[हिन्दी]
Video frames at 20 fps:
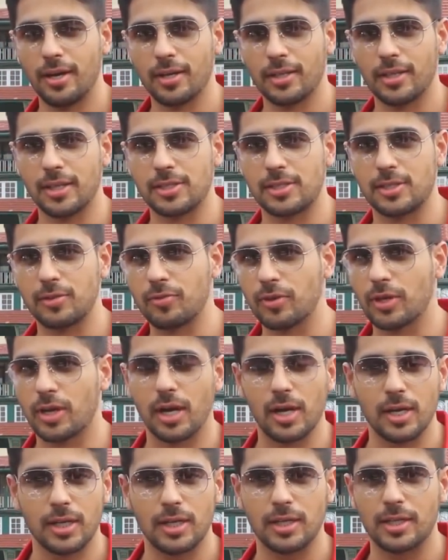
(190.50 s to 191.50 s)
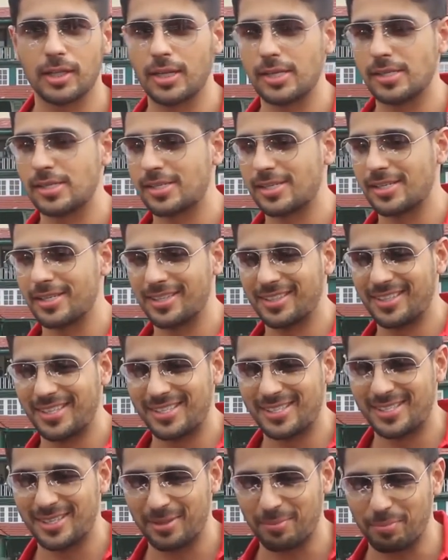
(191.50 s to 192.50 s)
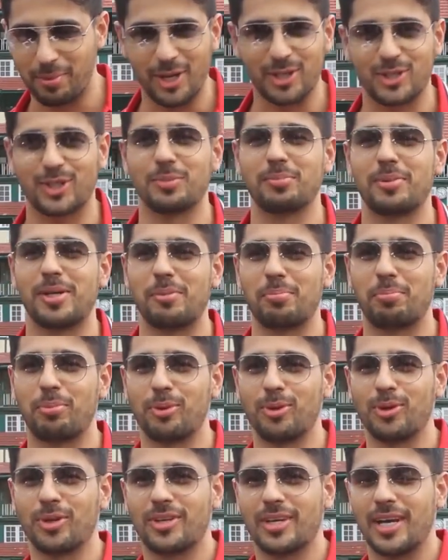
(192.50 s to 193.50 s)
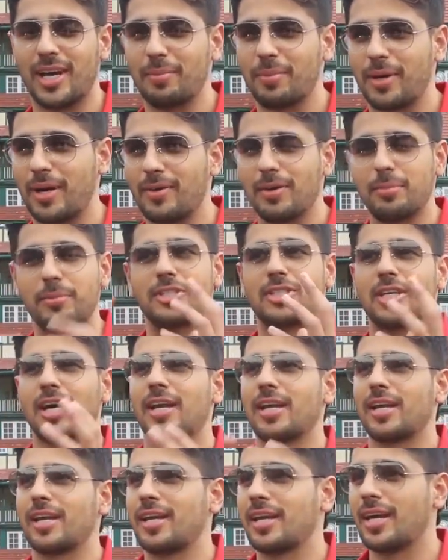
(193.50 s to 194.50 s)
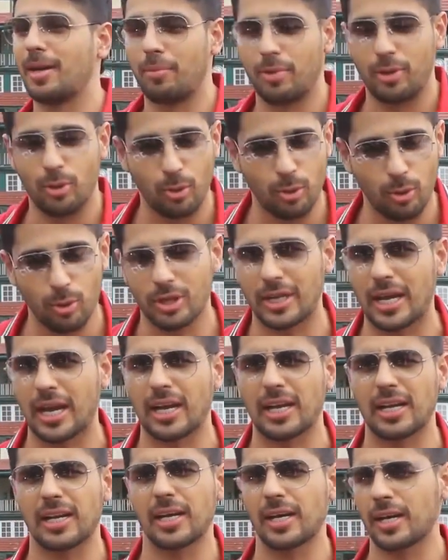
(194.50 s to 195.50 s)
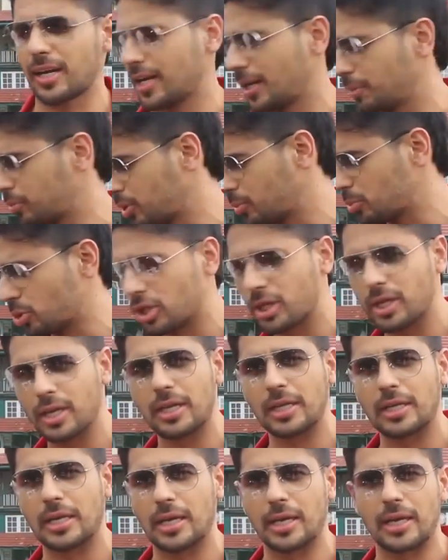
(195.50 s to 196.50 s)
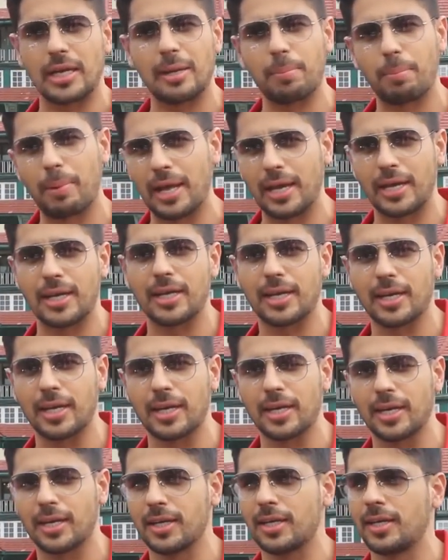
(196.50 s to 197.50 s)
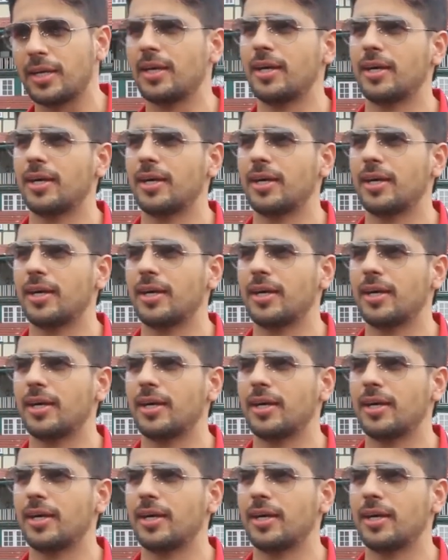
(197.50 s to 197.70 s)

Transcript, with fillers: दर इज़ डिफ़िकल्टी दर इज़ दर इज़ प्रेशर बींग पोर्ट आप हवा में जा रहे हैं आप लोगों को टैकल कर रहे हैं आप कम्युनिकेट कर रहे हैं प्लानिंग कर रहे हैं